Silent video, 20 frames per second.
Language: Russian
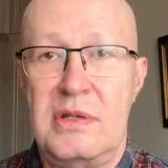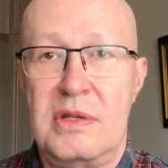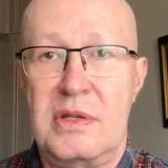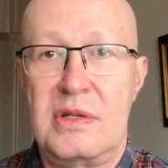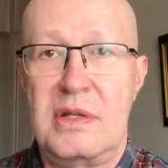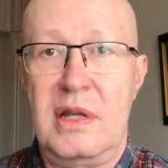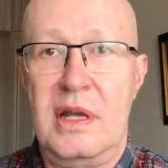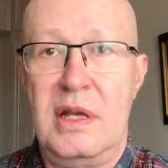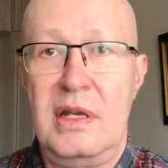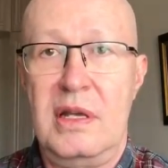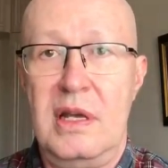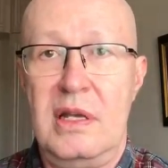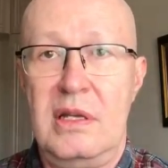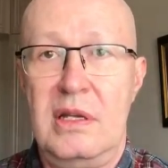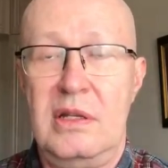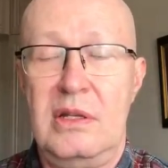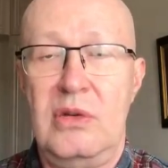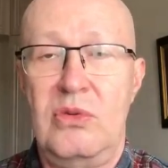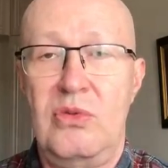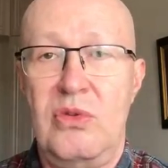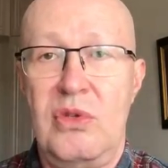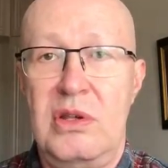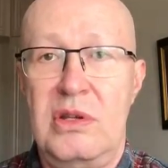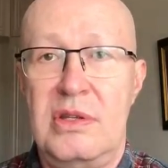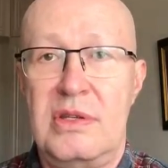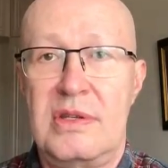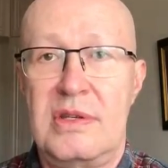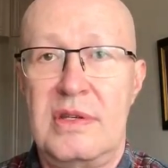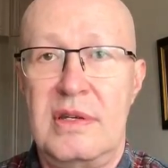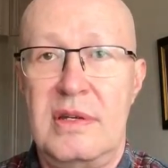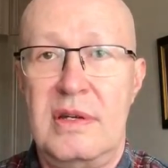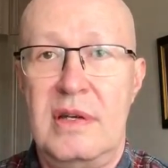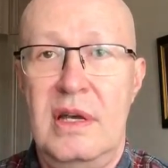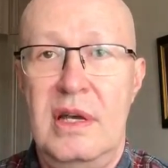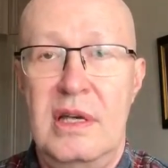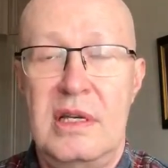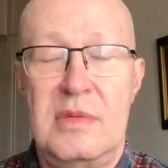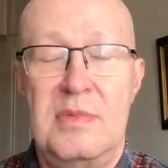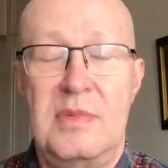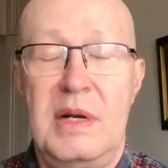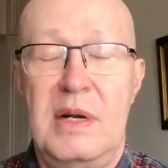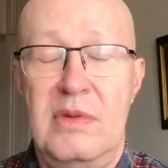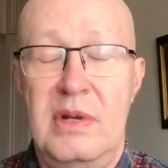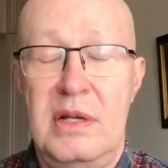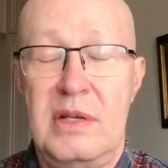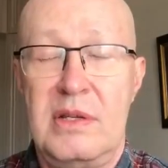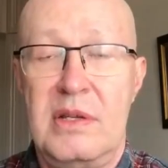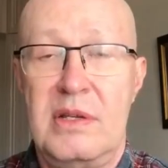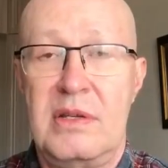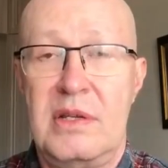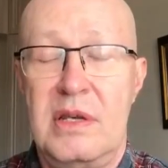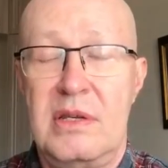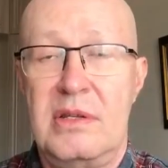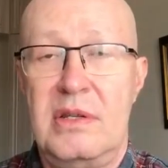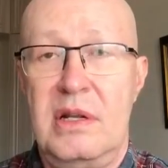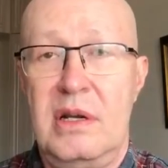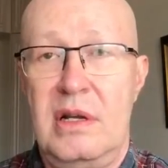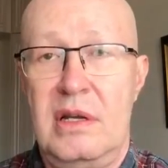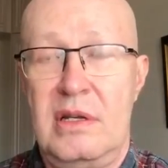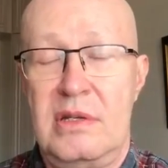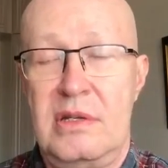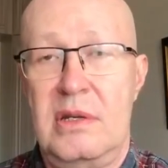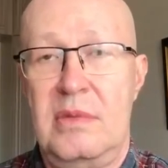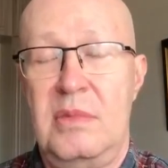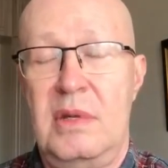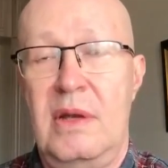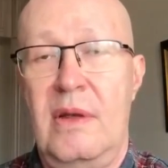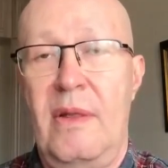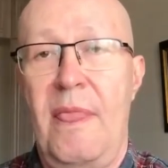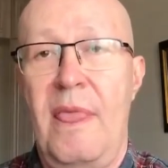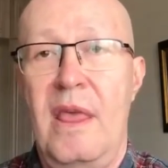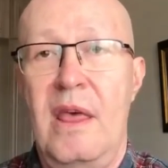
состояние, научиться справляться со стрессами.